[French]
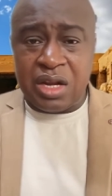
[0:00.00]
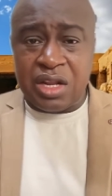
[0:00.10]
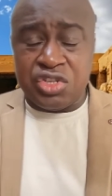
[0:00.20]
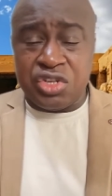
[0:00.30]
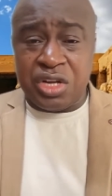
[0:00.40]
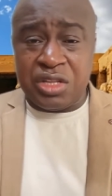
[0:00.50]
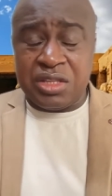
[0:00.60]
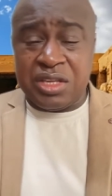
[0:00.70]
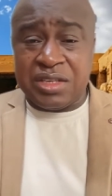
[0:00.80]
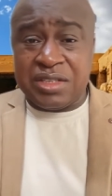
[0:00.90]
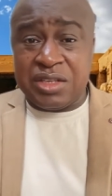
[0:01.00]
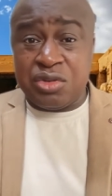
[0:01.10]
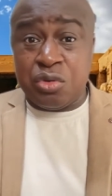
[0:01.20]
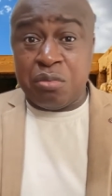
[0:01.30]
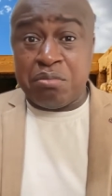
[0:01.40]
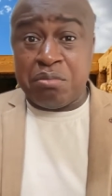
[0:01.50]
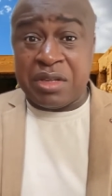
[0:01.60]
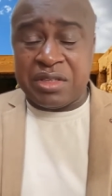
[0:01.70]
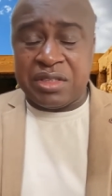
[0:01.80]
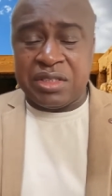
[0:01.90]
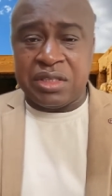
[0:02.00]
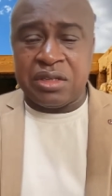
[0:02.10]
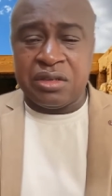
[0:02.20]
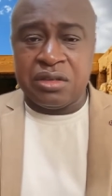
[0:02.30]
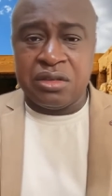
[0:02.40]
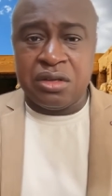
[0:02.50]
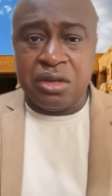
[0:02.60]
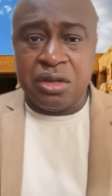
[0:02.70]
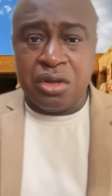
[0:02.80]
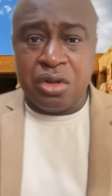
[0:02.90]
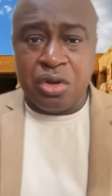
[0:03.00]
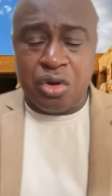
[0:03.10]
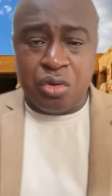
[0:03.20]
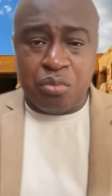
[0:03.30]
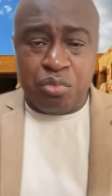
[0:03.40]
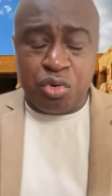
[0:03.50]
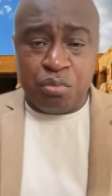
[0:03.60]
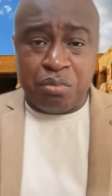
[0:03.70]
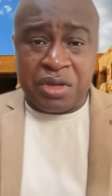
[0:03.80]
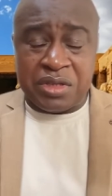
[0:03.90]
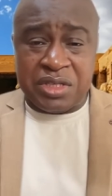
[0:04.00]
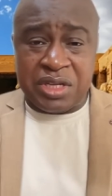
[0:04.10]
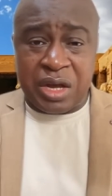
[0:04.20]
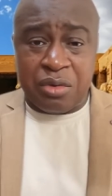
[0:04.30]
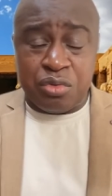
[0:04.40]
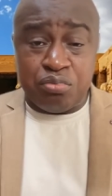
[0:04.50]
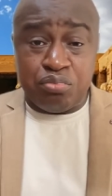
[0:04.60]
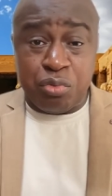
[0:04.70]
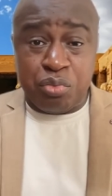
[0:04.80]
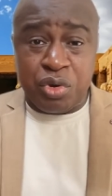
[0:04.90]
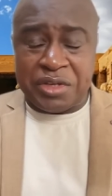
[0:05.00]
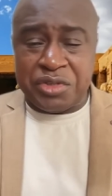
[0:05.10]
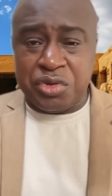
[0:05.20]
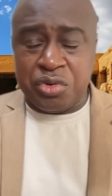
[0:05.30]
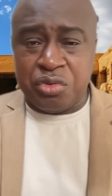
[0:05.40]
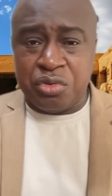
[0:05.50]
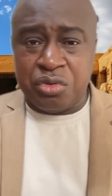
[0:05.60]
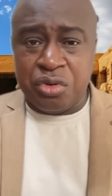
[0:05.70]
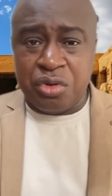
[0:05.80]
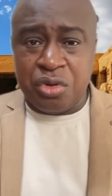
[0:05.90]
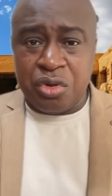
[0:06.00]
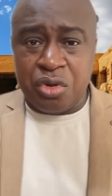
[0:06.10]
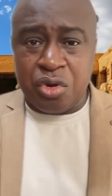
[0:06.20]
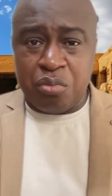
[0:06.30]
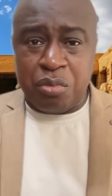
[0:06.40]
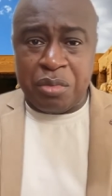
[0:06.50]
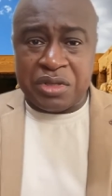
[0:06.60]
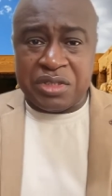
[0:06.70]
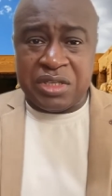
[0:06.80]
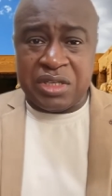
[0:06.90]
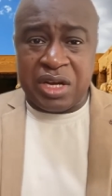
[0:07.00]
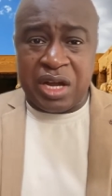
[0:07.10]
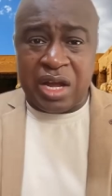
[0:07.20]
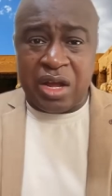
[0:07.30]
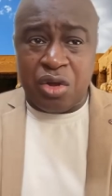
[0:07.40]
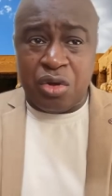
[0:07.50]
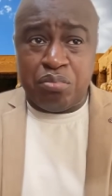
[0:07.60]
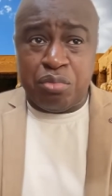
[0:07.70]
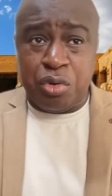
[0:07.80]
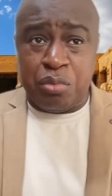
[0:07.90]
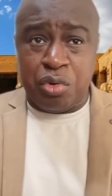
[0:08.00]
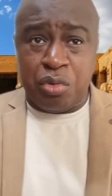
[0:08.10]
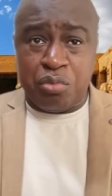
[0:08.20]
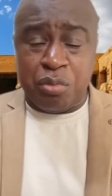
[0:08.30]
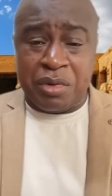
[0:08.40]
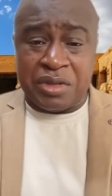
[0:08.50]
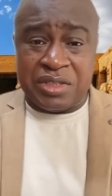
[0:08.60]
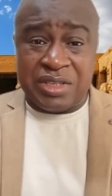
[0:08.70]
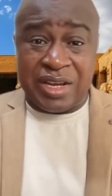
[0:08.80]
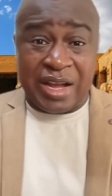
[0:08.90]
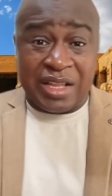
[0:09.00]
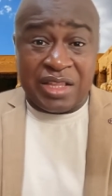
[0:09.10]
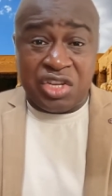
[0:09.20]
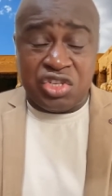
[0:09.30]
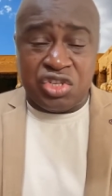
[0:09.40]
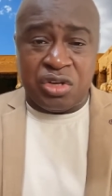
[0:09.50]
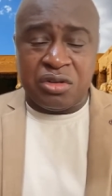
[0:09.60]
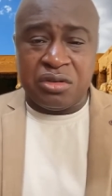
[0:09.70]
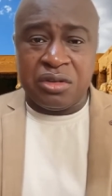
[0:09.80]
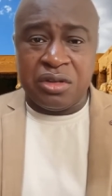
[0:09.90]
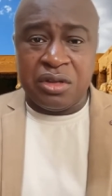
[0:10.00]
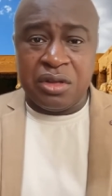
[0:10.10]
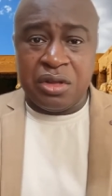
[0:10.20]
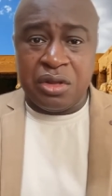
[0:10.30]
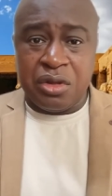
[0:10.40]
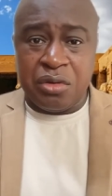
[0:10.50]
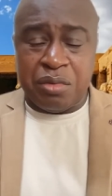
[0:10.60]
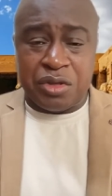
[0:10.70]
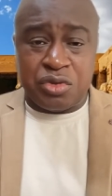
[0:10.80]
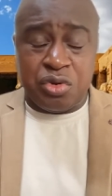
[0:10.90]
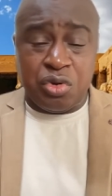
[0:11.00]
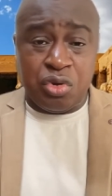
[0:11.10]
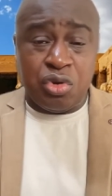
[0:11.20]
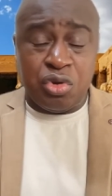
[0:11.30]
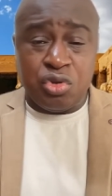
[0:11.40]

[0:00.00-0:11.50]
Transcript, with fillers: Les gens décident de mentir. On peut mentir à une population, on peut mentir à un peuple, on peut mentir à des gens, parce que,